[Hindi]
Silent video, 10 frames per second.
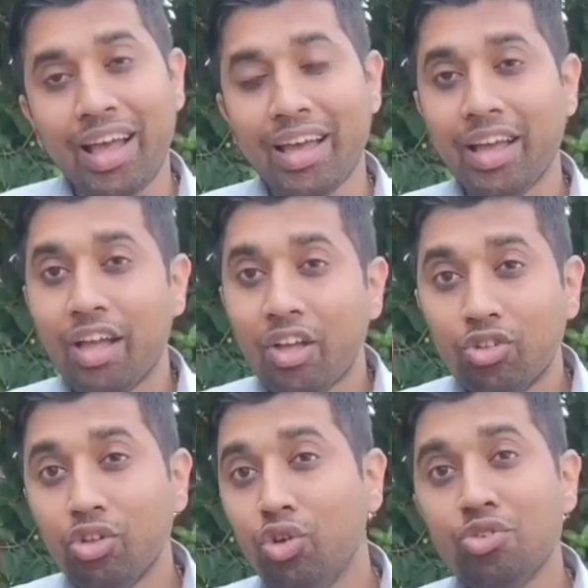है
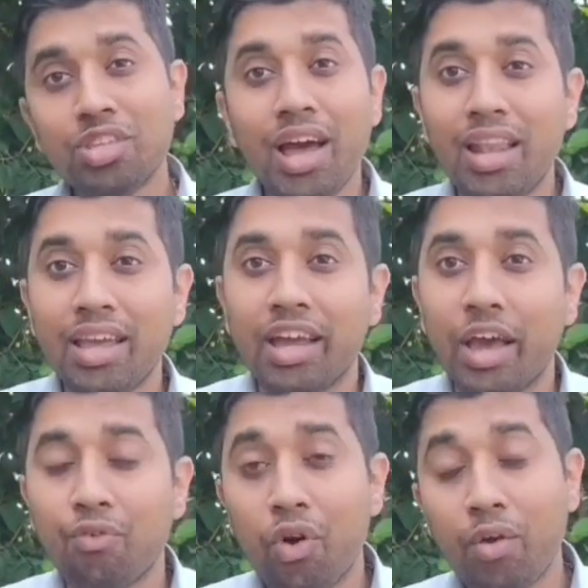जो दूसरा लिंक है
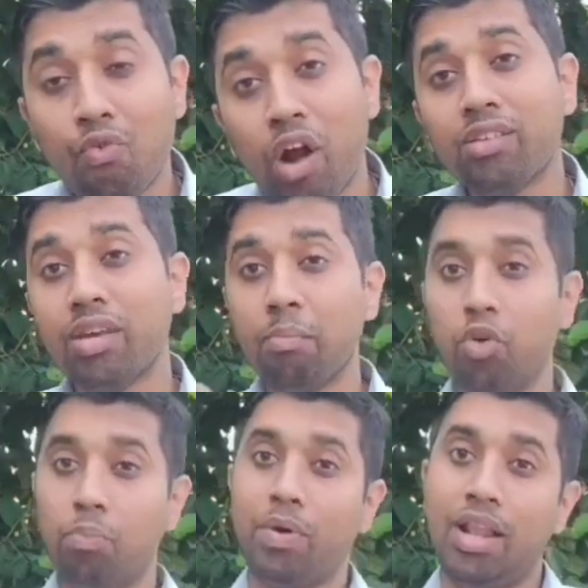वो है व्हाट्सएप
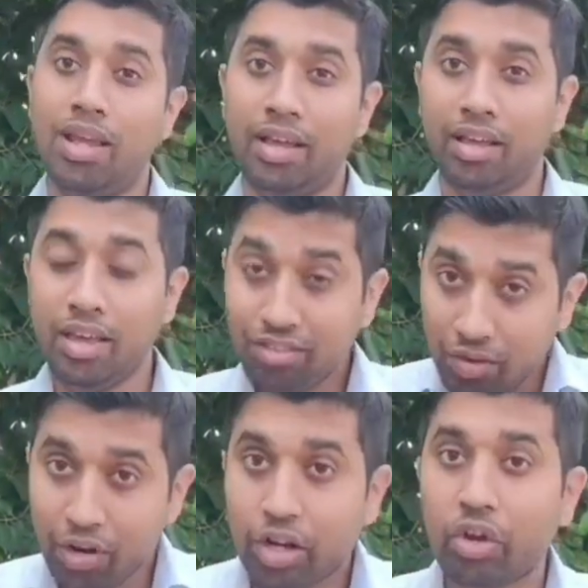ग्रुप का लिंक इसी
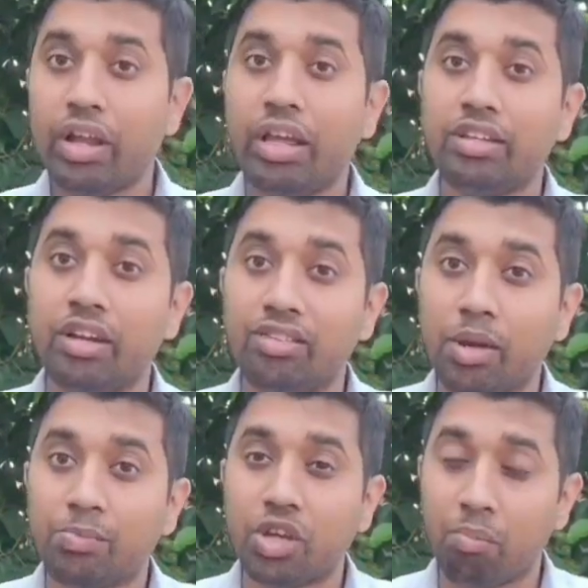वीडियो के नीचे
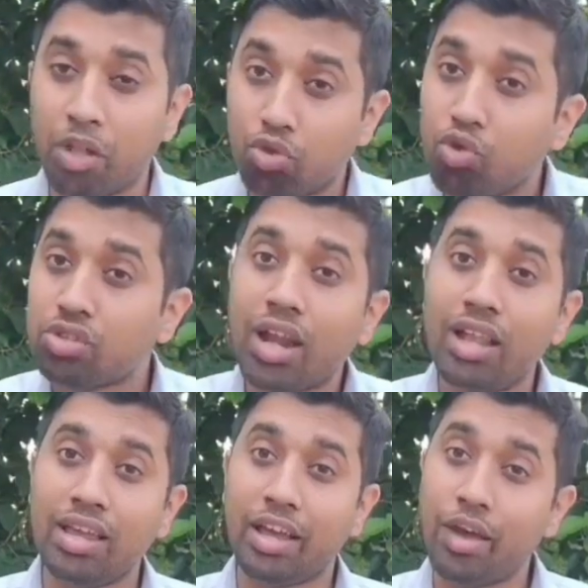डिस्क्रिप्शन में दूसरा
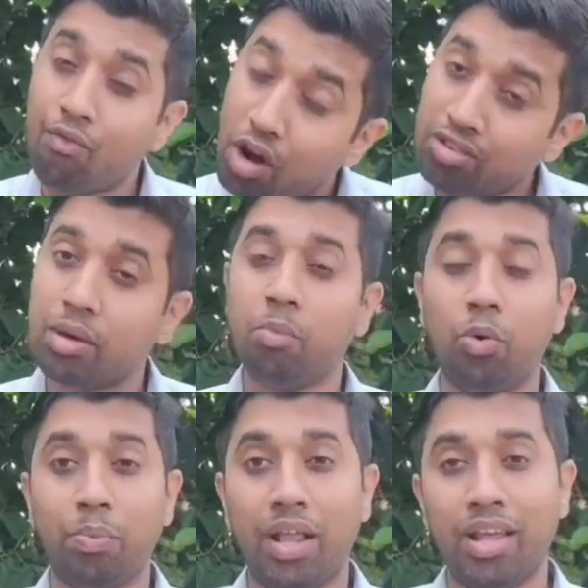लिंक है व्हाट्सएप
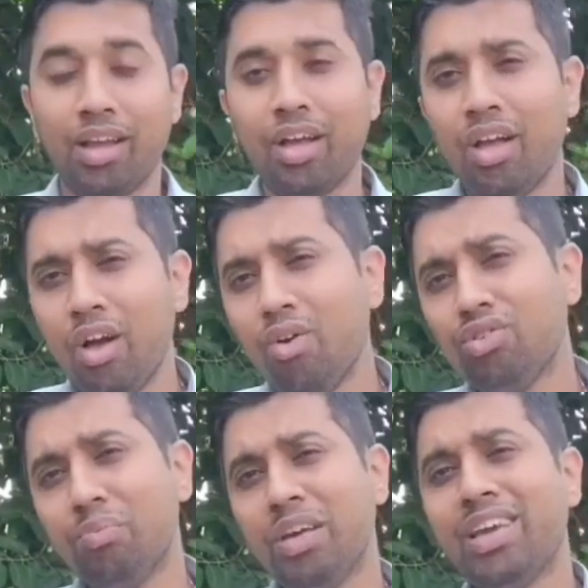ग्रुप का लिंक
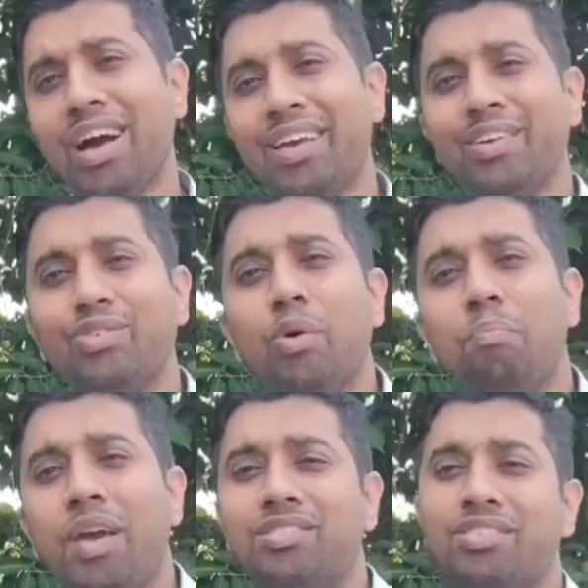उसमें जाके इसको
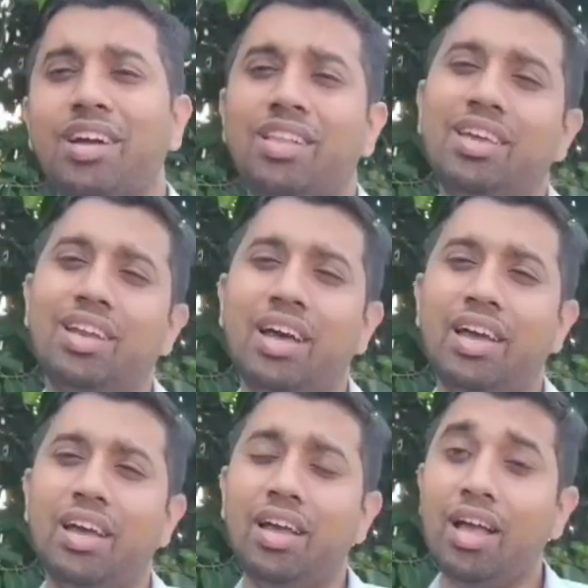पेस्ट कर देना है
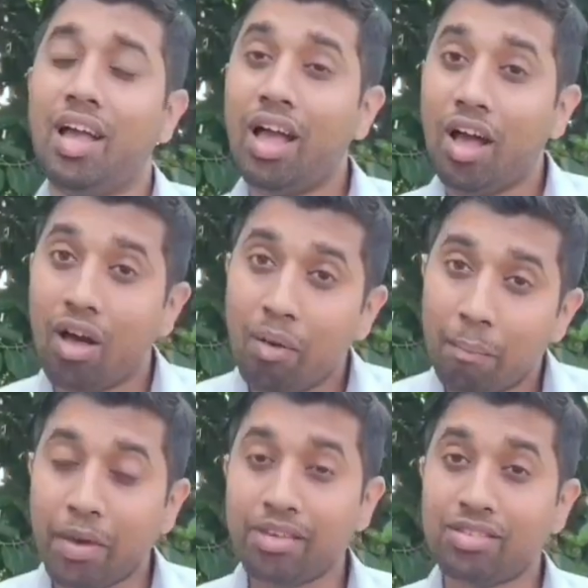
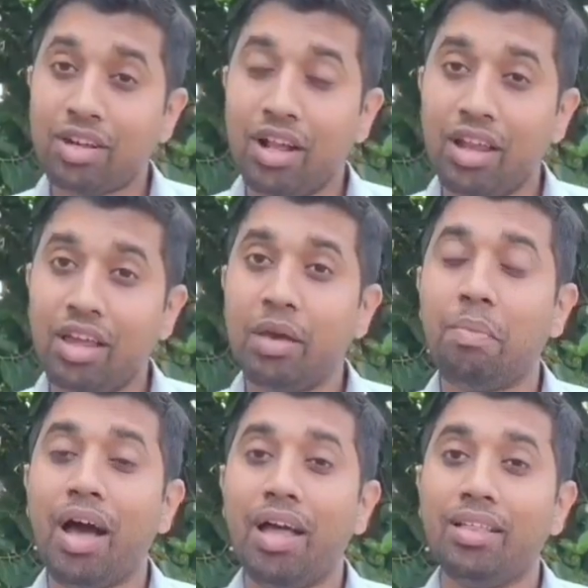पेस्ट करने के
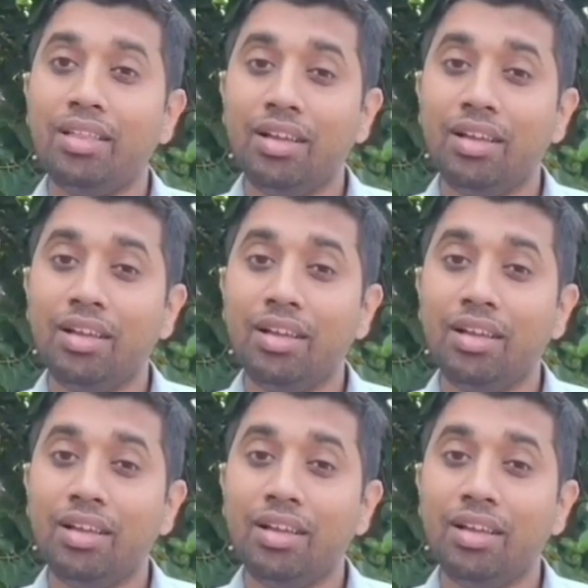बाद